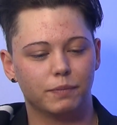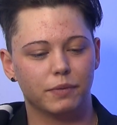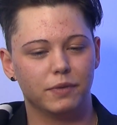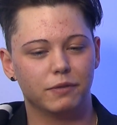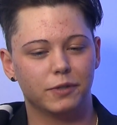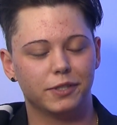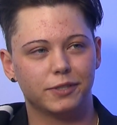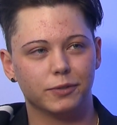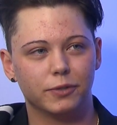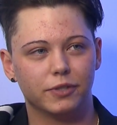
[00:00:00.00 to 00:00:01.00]
bei mir war
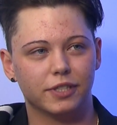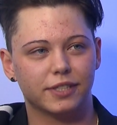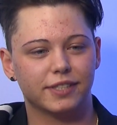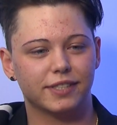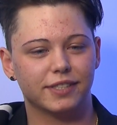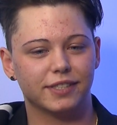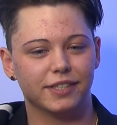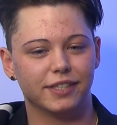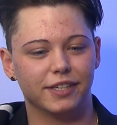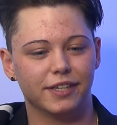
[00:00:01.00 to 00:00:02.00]
das so, dass
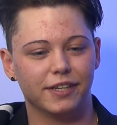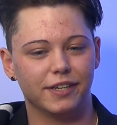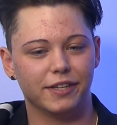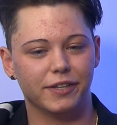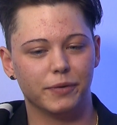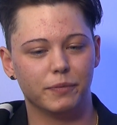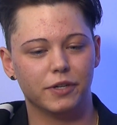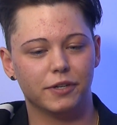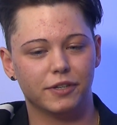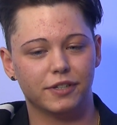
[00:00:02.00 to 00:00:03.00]
ich habe mich
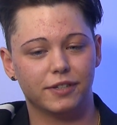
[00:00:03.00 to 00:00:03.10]
ja